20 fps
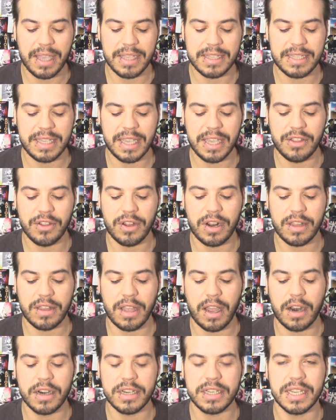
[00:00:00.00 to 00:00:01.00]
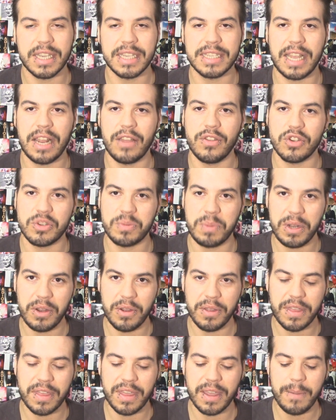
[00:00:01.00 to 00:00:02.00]
que es Ignorant Art, que salió en
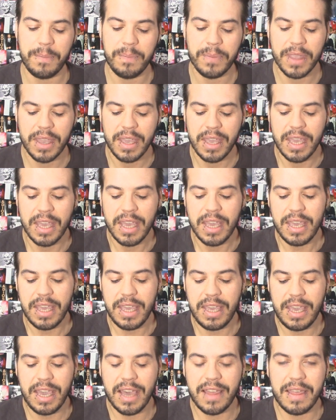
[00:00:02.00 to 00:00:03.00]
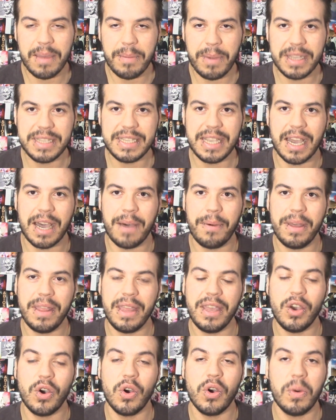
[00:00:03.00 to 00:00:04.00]
2011. Y además se acaba
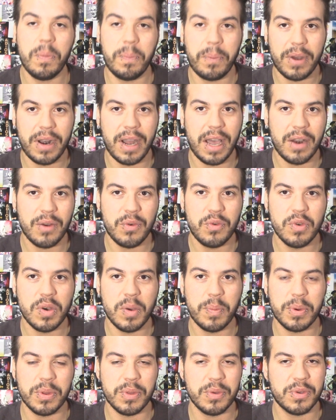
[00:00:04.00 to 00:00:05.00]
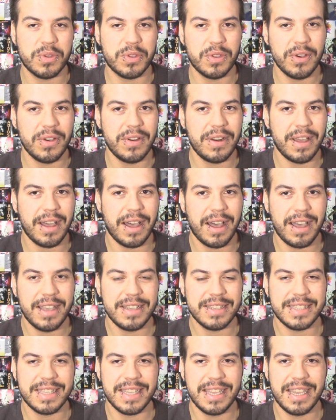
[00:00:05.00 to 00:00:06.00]
de incorporar un nuevo productor
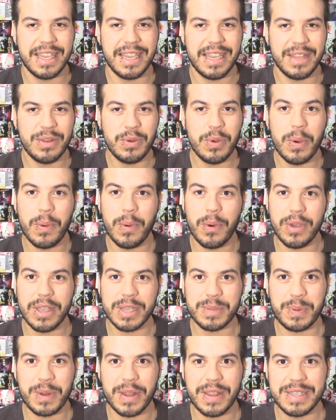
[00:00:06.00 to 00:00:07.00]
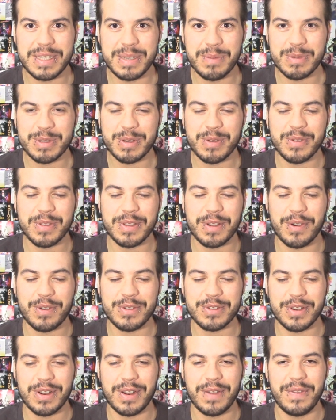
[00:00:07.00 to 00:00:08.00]
a este nuevo y esperadísimo segundo
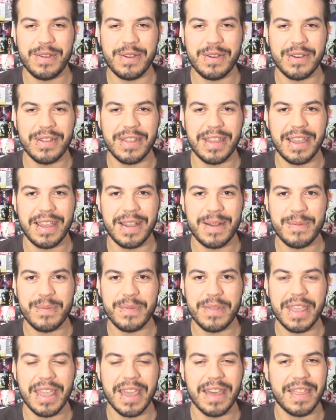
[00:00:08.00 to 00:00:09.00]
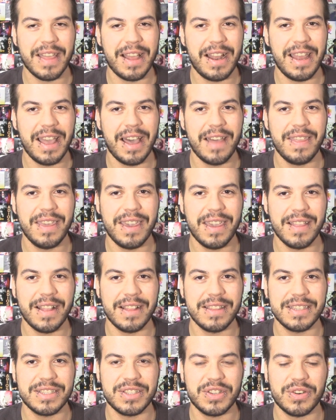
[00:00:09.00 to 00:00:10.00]
trabajo discográfico de, de
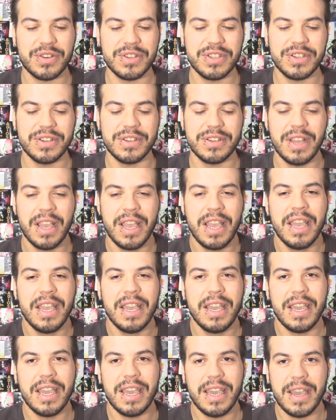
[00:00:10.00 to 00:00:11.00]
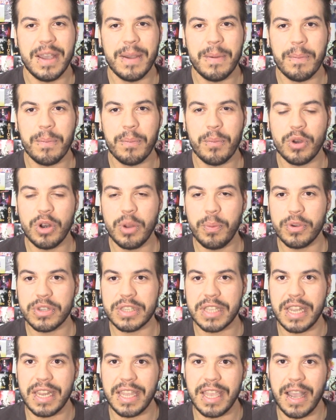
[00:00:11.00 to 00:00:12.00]
Digital Distortion. Eh, bueno,
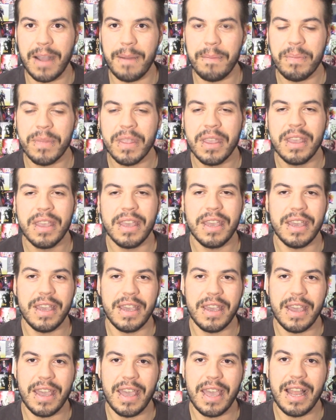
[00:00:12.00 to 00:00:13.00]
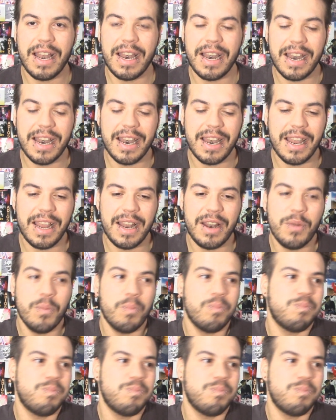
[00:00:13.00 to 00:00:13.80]
pues sería eh, el,